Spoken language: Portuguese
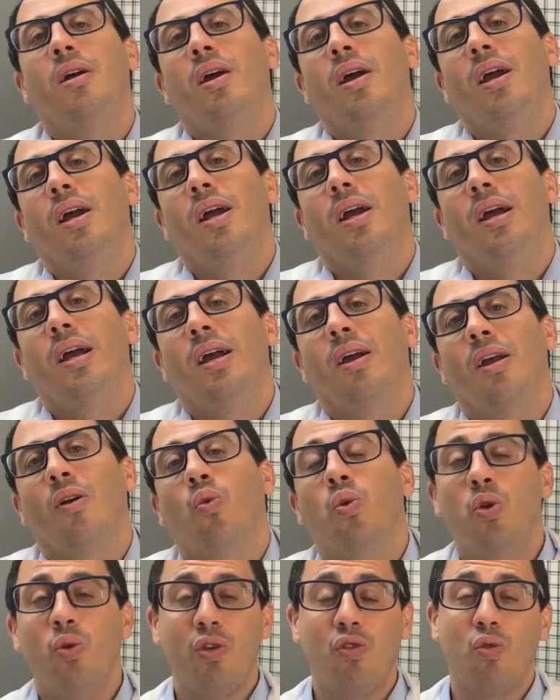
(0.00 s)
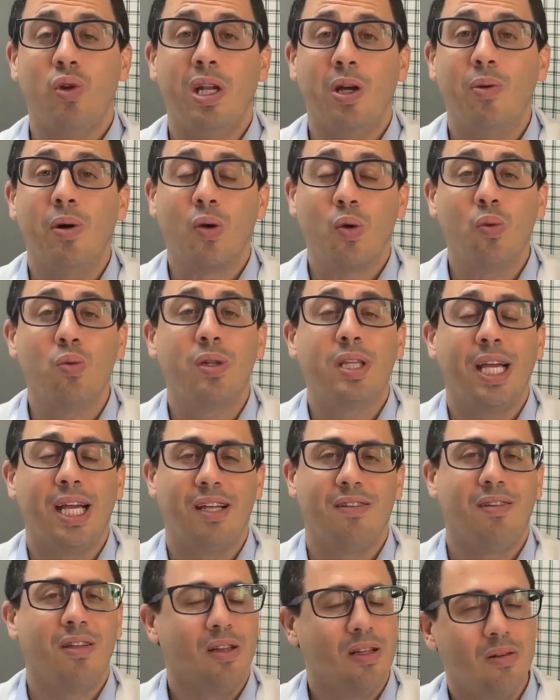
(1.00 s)
é, quando isso não
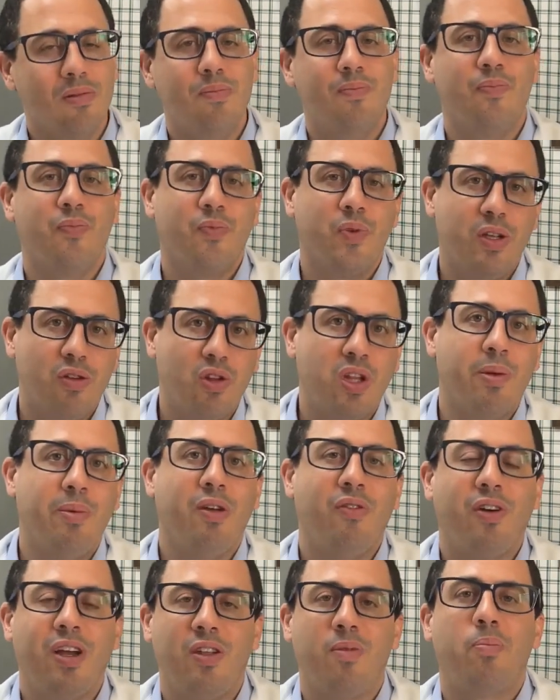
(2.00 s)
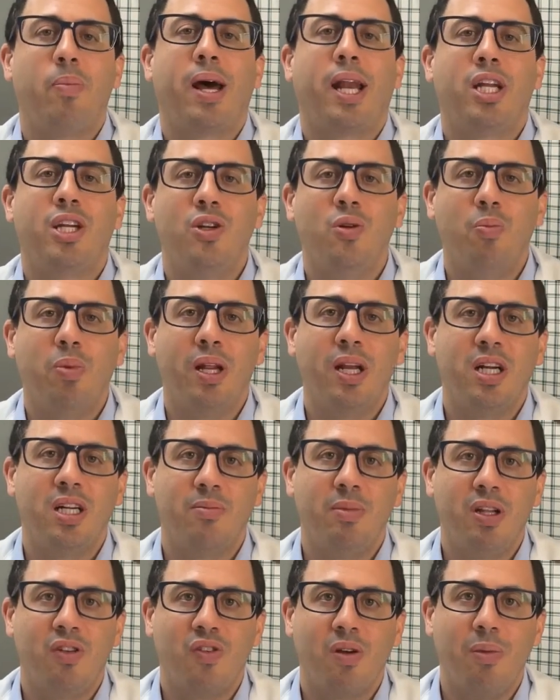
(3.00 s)
acontece. Então, isso também faz parte do
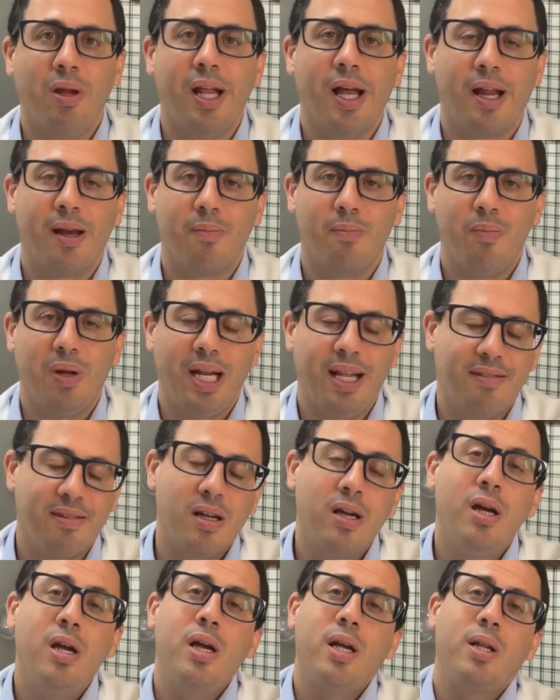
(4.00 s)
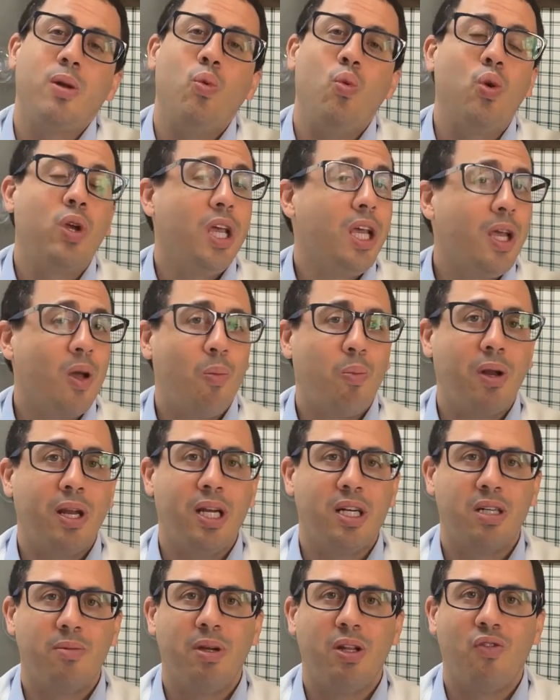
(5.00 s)
planejamento familiar, beleza? Então, o que é o
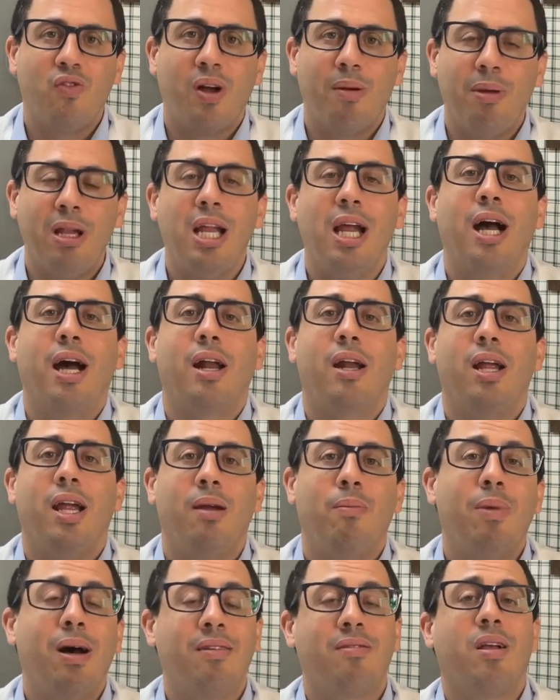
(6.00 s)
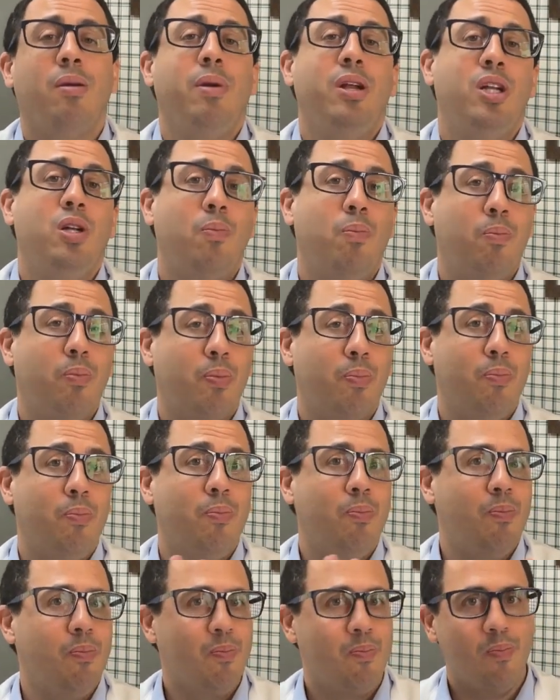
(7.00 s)
planejamento familiar? É basicamente
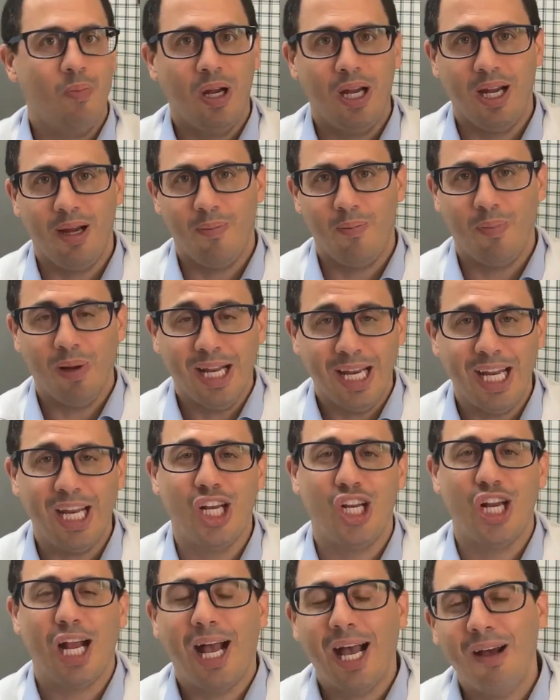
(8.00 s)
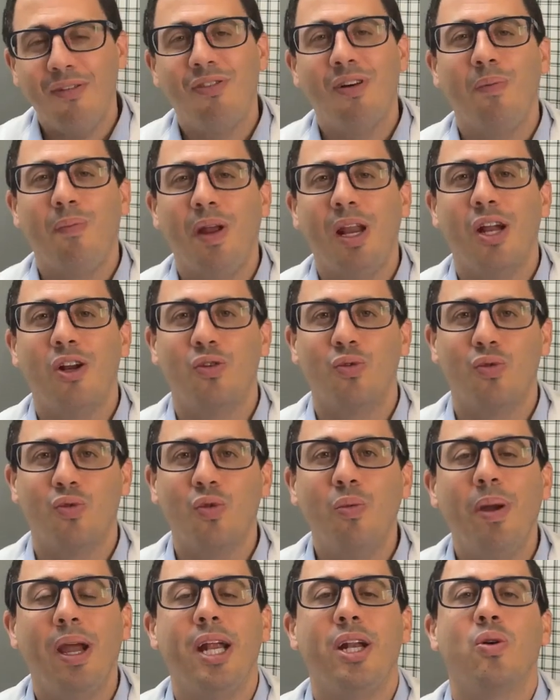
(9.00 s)
é, planejar a família junto
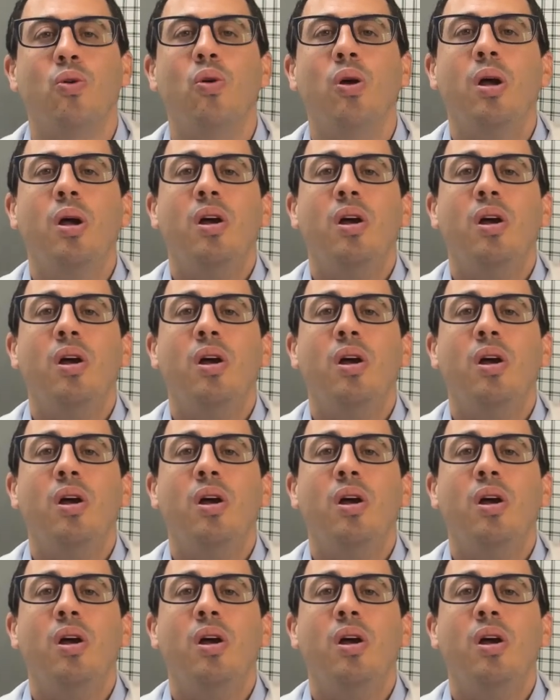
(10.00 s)
com o médico